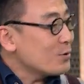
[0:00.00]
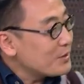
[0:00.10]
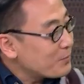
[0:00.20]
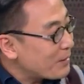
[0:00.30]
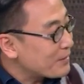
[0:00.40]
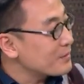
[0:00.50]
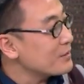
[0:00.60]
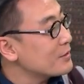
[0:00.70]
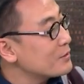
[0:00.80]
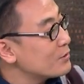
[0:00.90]
你
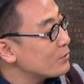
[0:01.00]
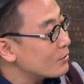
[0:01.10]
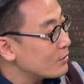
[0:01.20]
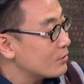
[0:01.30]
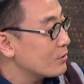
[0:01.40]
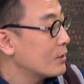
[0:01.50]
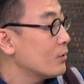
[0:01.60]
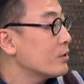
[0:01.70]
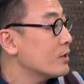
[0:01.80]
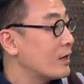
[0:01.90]
给我的感觉像
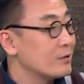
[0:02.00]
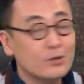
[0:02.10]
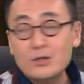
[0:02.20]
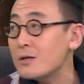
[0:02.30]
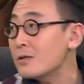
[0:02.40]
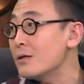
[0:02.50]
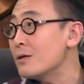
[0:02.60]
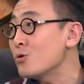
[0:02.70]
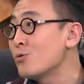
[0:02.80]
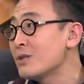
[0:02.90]
是一个冬天的
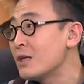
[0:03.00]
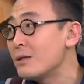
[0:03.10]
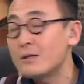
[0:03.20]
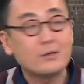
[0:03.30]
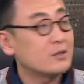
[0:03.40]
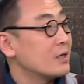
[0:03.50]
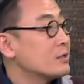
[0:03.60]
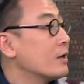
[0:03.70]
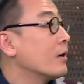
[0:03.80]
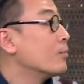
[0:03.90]
贤妻良母。那现在是
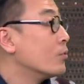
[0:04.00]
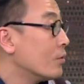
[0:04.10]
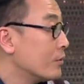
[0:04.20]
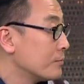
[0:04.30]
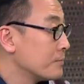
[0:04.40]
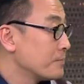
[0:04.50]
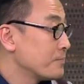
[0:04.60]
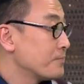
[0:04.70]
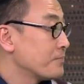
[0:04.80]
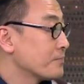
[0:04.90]
冬天。
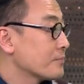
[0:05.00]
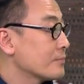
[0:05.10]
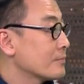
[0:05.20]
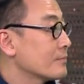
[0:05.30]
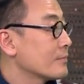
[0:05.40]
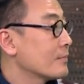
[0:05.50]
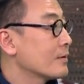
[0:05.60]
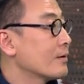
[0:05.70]
好伤心啊！